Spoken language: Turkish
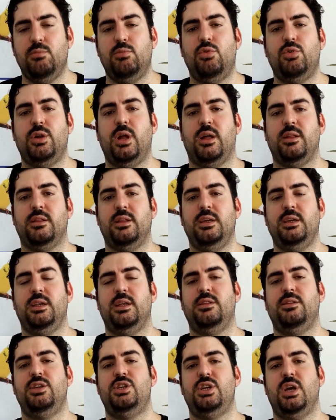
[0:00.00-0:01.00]
Buradan da
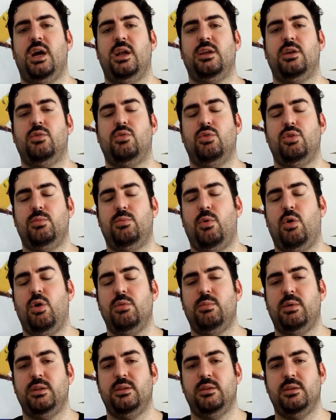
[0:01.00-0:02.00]
yine dişi erkek olup
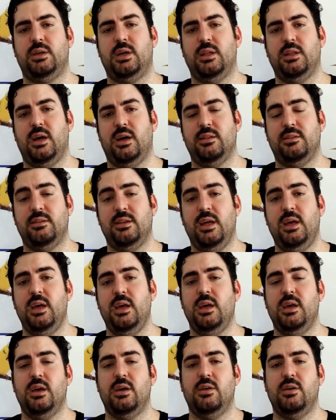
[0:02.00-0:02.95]
olmadığı kanaatine